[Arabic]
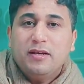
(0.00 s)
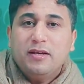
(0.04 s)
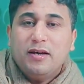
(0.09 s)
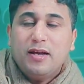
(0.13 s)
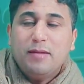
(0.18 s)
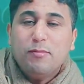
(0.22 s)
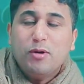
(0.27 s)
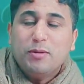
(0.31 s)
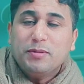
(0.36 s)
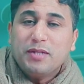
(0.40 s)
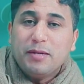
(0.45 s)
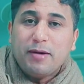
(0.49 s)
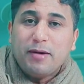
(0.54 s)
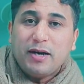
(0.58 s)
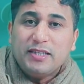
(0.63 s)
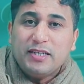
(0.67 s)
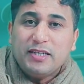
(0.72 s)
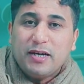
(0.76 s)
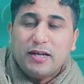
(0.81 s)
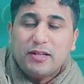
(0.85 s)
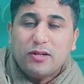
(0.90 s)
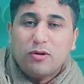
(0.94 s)
المهم دابا
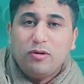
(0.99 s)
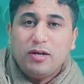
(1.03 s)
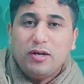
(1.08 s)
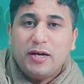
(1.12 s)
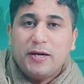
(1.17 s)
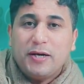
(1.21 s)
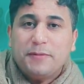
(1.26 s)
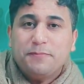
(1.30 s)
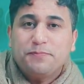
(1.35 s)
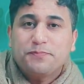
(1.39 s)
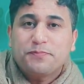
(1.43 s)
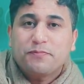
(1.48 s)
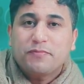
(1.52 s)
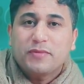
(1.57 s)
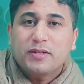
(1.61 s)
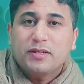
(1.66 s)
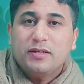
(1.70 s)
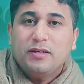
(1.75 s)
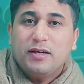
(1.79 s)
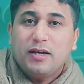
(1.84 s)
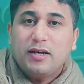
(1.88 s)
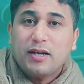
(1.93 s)
غادي نهضروا على
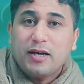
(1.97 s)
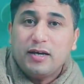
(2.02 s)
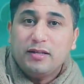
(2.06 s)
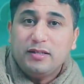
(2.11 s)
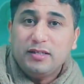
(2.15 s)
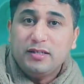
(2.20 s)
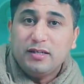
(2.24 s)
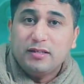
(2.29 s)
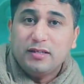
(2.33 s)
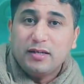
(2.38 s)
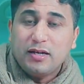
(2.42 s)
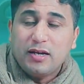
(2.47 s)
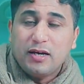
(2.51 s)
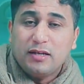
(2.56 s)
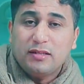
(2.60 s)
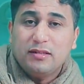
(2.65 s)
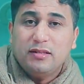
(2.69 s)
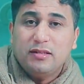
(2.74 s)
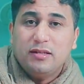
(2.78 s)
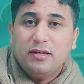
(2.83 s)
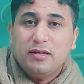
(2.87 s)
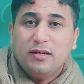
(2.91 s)
القضيه ديال
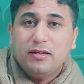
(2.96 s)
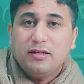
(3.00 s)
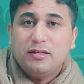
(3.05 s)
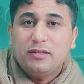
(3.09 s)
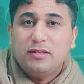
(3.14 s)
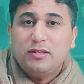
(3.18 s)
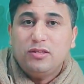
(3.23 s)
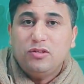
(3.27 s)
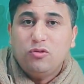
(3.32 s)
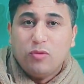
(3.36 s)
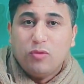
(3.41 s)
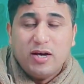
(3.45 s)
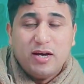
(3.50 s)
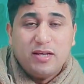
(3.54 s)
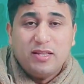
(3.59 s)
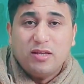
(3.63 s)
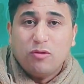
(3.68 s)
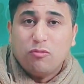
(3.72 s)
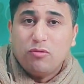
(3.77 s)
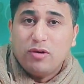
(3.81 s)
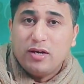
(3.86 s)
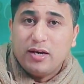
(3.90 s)
هاد الدواء
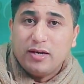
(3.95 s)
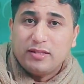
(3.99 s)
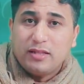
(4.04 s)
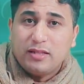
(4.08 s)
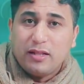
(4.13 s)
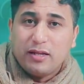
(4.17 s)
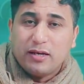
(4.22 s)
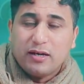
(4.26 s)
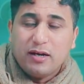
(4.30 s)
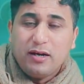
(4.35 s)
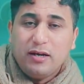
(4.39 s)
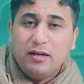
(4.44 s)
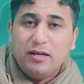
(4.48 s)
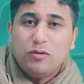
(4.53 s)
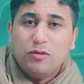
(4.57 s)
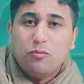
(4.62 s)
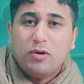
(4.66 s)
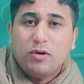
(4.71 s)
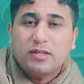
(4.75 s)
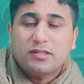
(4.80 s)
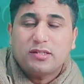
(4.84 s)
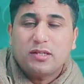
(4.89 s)
هذا ولا هاد اللقاح اللي
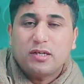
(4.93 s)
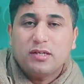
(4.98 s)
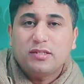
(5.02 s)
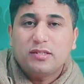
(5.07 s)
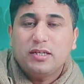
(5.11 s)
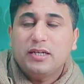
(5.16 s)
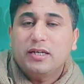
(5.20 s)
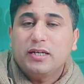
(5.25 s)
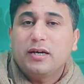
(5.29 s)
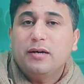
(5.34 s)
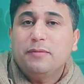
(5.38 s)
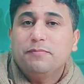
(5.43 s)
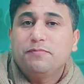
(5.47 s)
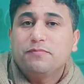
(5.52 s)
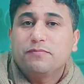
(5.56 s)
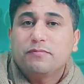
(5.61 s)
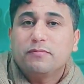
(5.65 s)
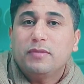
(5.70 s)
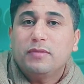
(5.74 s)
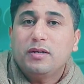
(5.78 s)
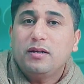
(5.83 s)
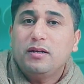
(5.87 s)
هو سينيغا
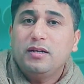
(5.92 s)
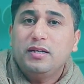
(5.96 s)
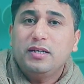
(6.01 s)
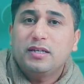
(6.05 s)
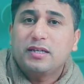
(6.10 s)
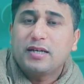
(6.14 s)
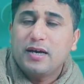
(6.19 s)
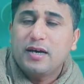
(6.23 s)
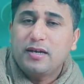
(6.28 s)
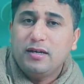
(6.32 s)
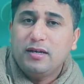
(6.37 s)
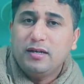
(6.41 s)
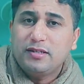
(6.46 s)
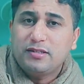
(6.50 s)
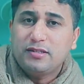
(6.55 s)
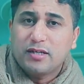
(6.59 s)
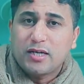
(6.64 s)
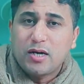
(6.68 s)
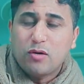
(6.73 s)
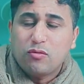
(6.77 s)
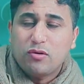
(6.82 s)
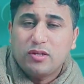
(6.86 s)
اللي كان عليه
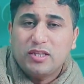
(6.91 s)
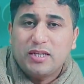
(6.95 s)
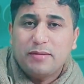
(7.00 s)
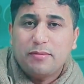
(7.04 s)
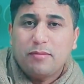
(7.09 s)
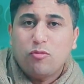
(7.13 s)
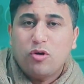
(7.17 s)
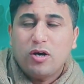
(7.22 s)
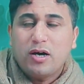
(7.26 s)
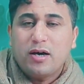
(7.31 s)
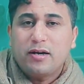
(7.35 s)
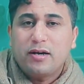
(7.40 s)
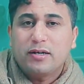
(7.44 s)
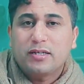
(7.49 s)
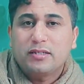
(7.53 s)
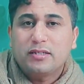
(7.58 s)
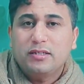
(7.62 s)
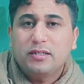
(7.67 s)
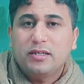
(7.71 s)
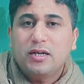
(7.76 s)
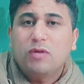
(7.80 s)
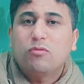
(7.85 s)
تكهنات دابا مؤخرا
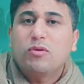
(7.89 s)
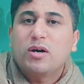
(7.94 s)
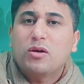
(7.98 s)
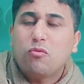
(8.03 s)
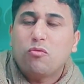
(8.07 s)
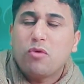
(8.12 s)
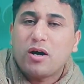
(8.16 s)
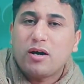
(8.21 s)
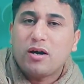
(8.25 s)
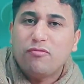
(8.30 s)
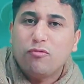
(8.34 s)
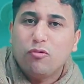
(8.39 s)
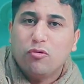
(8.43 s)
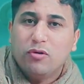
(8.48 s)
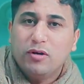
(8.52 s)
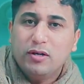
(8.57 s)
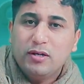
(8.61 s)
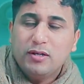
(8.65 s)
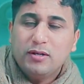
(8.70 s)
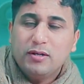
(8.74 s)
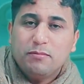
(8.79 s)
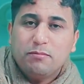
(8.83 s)
كثيره وكانوا
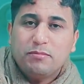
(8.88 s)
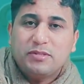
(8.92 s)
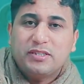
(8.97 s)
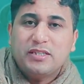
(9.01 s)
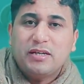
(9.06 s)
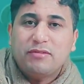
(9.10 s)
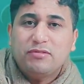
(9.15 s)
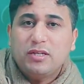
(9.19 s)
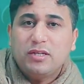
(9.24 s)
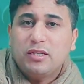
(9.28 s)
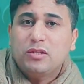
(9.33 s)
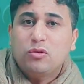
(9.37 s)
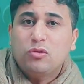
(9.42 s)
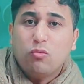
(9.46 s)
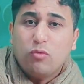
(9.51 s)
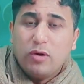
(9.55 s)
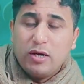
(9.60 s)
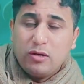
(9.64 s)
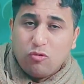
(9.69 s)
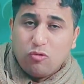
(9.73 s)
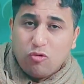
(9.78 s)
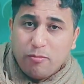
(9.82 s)
وقفوه بزاف ديال
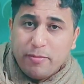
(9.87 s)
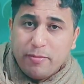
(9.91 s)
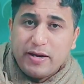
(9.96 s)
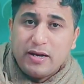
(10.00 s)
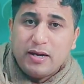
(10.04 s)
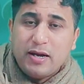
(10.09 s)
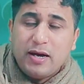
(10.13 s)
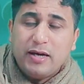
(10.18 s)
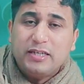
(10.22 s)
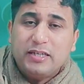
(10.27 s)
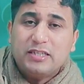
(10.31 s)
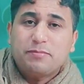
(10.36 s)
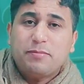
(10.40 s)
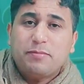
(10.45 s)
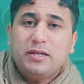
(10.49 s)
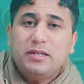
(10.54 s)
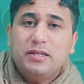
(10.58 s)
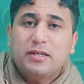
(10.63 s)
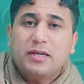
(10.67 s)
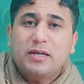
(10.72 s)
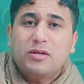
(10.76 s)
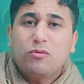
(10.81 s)
الدول ومنها
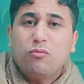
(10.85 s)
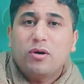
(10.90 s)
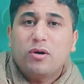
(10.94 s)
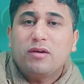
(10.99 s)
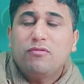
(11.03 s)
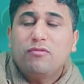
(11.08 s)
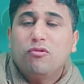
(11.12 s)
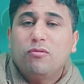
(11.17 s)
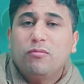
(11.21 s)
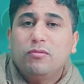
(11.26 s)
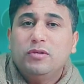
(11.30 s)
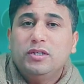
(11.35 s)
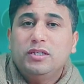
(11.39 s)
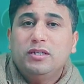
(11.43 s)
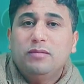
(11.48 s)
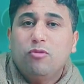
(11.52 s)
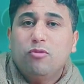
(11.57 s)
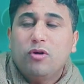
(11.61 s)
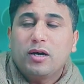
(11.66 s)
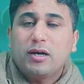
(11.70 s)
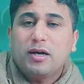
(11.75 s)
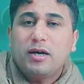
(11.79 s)
اسبانيا كانوا وقفوه يعني
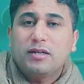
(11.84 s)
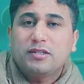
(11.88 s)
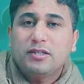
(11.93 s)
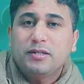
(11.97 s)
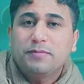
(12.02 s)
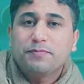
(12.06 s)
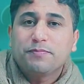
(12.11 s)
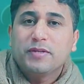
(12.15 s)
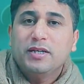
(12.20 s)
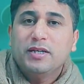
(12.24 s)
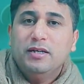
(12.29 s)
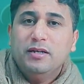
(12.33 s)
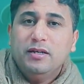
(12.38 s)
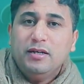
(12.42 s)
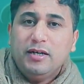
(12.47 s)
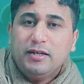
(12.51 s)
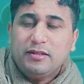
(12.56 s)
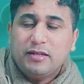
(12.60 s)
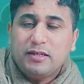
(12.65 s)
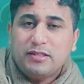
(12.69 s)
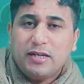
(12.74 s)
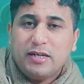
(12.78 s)
مؤقتا
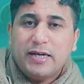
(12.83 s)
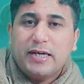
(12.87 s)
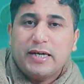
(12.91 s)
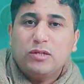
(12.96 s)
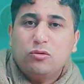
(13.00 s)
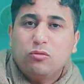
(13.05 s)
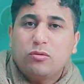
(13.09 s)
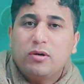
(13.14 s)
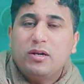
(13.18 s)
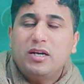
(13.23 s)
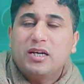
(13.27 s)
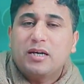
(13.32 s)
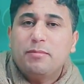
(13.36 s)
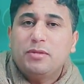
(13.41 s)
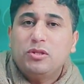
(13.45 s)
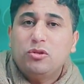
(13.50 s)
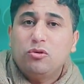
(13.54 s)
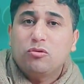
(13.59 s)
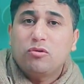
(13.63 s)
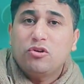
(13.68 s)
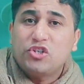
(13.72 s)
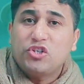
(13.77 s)
حتى يتاكدوا قال لك
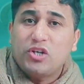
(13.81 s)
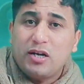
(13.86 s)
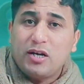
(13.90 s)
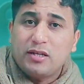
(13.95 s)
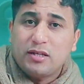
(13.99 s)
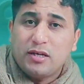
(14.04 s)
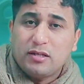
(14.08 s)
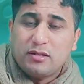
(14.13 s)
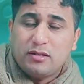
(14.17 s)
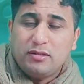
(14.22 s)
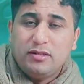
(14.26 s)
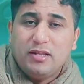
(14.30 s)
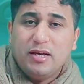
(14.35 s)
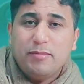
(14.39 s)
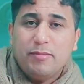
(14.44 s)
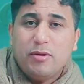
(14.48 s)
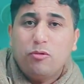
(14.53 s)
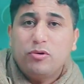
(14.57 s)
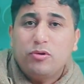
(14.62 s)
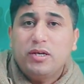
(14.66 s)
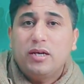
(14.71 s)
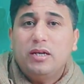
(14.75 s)
من ذوك الجلطات
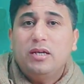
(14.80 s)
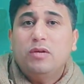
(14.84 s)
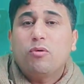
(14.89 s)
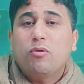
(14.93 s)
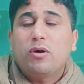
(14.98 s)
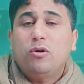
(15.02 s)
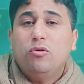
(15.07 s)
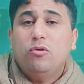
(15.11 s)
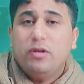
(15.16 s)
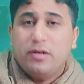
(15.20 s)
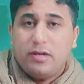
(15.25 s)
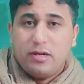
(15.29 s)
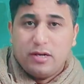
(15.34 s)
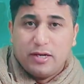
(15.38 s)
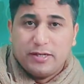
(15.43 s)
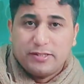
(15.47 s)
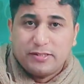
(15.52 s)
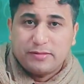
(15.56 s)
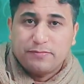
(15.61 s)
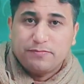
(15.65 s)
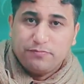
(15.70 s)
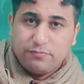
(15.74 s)
الدمويه اللي وقعوا
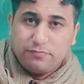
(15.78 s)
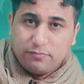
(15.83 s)
للناس